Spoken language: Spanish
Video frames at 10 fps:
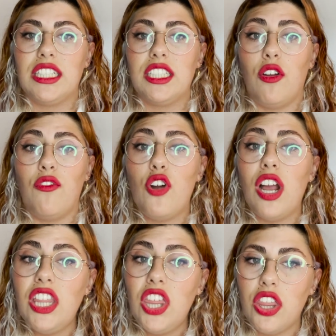sino
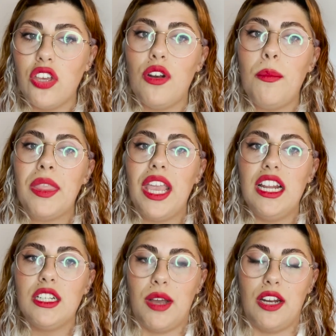focalización en
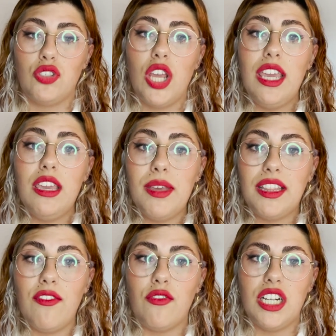las manos y
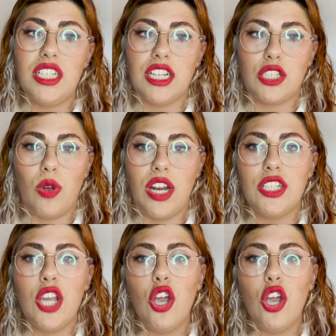metáforas sexuales